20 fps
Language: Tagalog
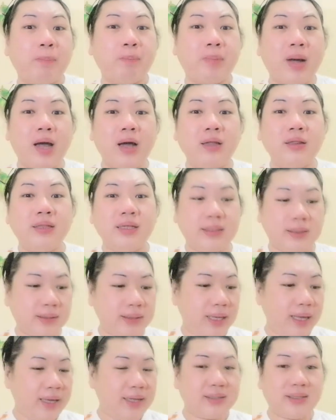pa.
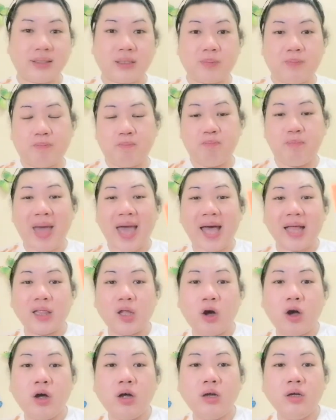This is
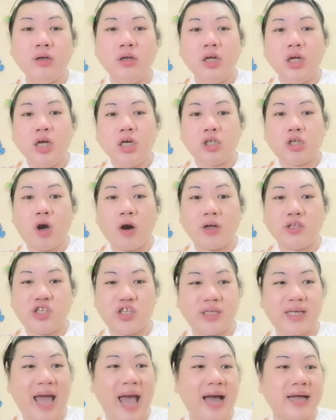Bello
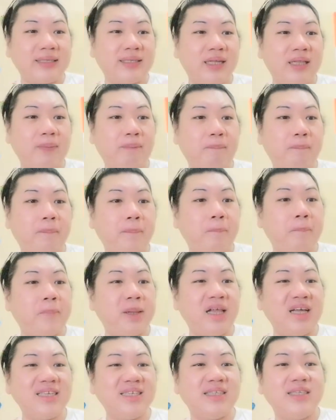kojic acid
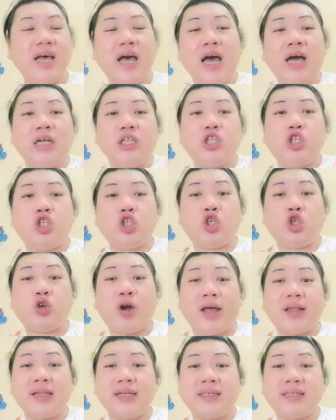plus
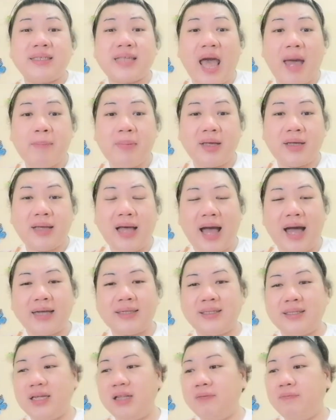tranexamic
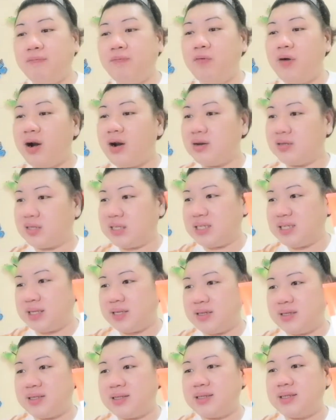acid
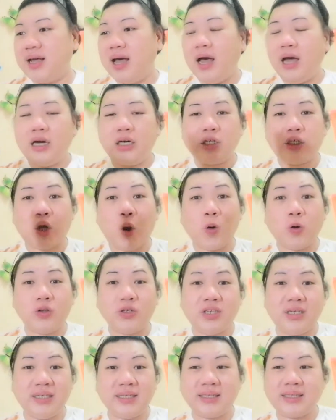versus
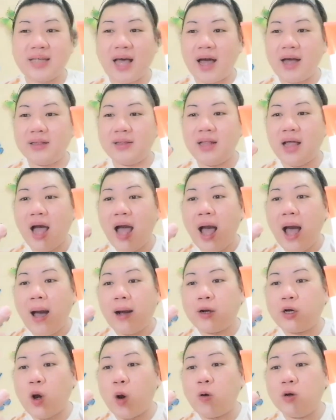Koji San
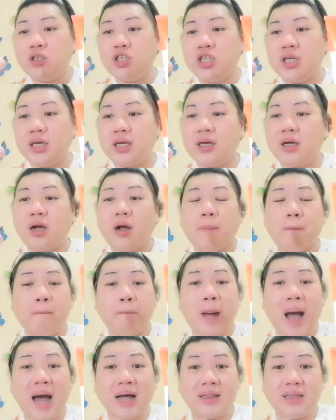Kojic
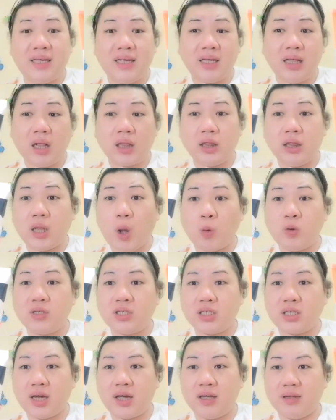Body
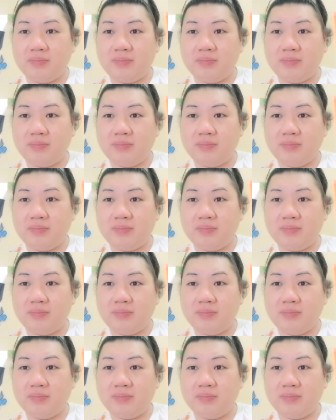Lotion.